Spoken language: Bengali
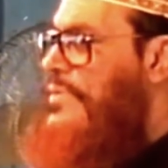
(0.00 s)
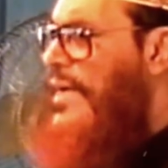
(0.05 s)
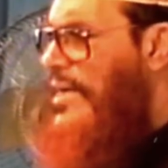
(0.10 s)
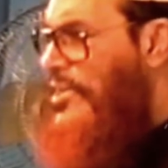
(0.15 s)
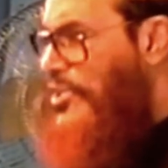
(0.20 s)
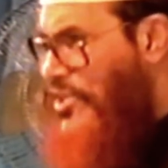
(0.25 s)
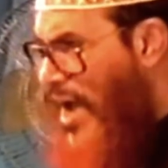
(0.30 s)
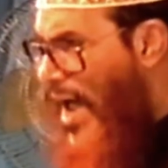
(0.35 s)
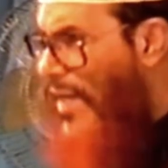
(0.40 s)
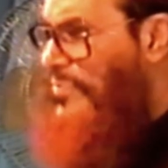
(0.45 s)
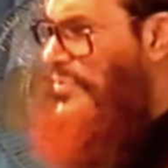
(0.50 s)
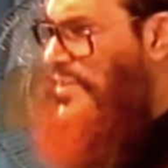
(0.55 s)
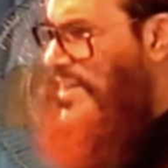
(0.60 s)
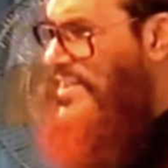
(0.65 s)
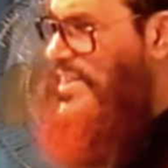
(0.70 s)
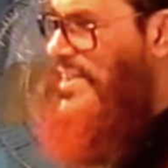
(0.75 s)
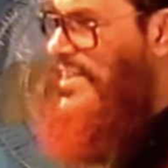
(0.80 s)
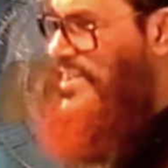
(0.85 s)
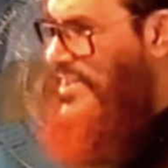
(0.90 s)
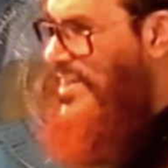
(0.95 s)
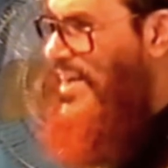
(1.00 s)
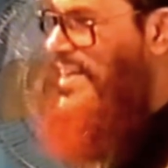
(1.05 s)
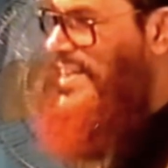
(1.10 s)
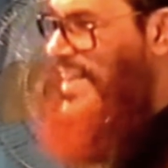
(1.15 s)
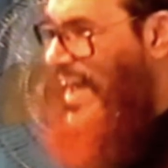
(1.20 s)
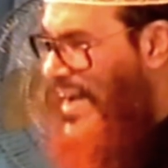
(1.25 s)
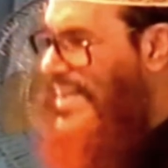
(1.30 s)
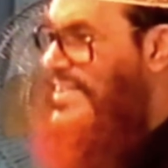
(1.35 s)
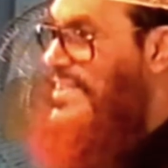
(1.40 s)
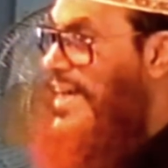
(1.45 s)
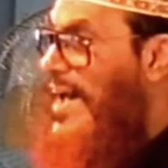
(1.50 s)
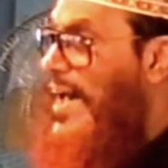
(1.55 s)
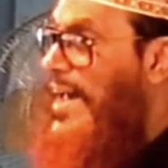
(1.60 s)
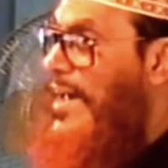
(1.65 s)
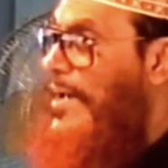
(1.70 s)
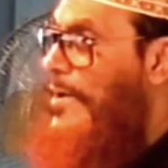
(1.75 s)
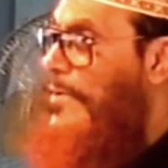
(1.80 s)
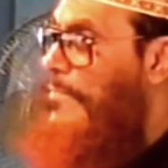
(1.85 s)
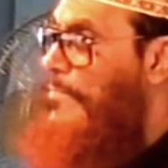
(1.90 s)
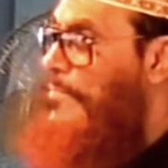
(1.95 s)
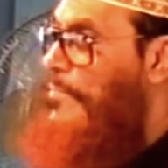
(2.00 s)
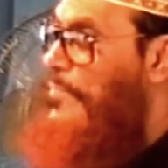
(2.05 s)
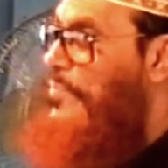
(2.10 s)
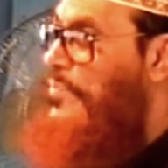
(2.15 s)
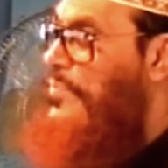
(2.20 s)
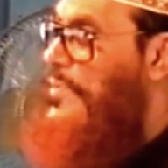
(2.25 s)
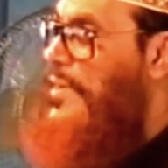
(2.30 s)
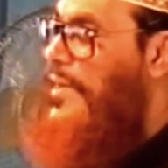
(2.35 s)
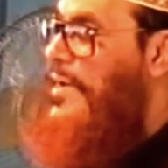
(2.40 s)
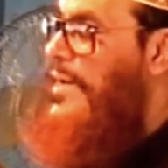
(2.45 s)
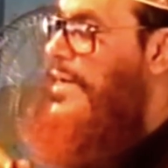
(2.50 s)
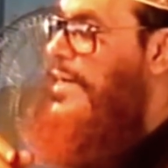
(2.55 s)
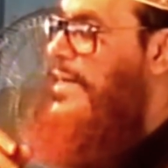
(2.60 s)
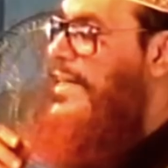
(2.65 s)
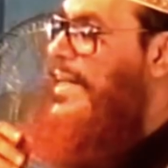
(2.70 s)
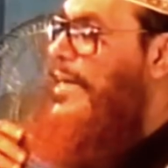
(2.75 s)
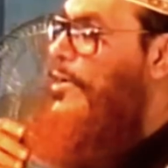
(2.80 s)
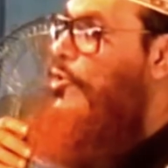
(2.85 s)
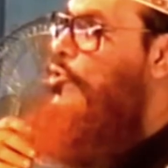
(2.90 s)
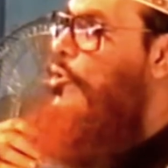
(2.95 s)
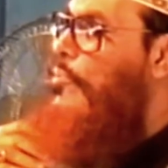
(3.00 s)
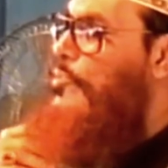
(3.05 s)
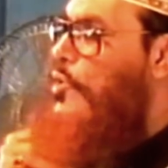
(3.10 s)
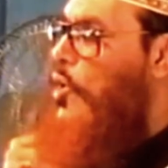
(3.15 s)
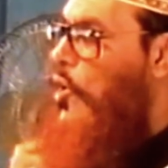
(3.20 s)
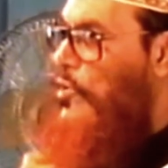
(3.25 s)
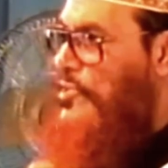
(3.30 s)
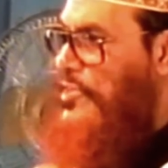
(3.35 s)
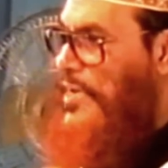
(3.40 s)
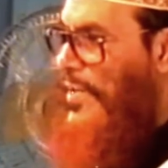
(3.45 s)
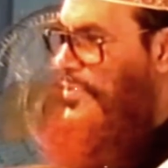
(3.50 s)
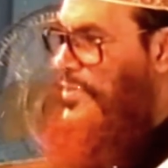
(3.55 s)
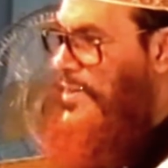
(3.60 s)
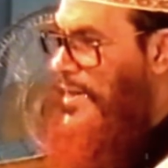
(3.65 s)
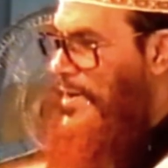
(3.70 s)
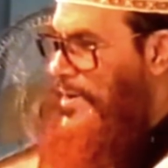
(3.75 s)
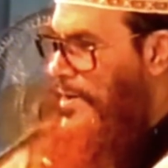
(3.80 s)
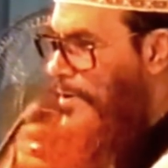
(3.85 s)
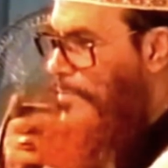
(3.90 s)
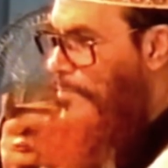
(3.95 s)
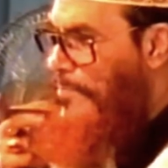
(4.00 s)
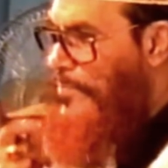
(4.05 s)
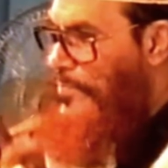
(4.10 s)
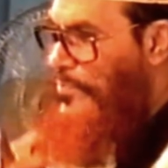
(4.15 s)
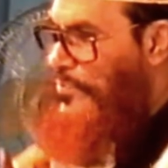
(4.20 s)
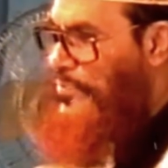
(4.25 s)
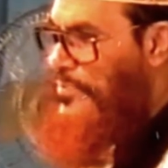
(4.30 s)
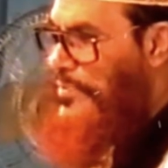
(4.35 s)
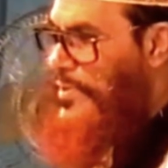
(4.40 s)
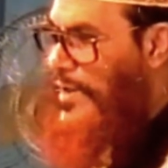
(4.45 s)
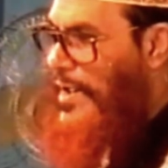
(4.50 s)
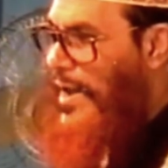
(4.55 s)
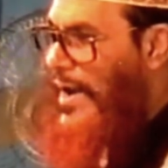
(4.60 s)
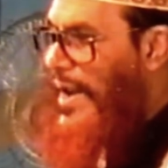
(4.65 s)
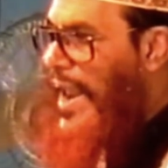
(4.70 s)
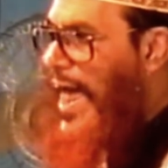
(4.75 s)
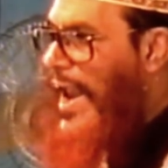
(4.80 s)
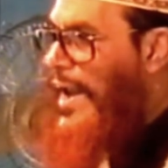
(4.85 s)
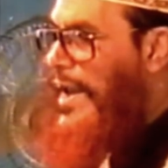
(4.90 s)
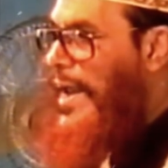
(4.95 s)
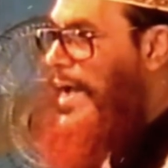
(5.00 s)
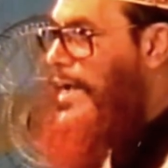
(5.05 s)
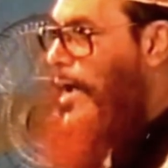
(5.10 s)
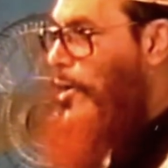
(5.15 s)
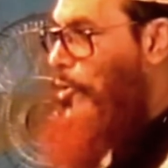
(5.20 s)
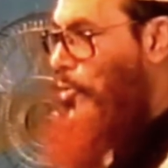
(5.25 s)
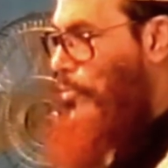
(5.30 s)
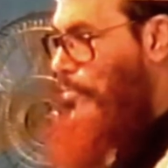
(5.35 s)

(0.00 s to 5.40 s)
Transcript: শান্তি জিনিসটা কি দেখা যায় কিরকম রং শান্তি লাল না কালো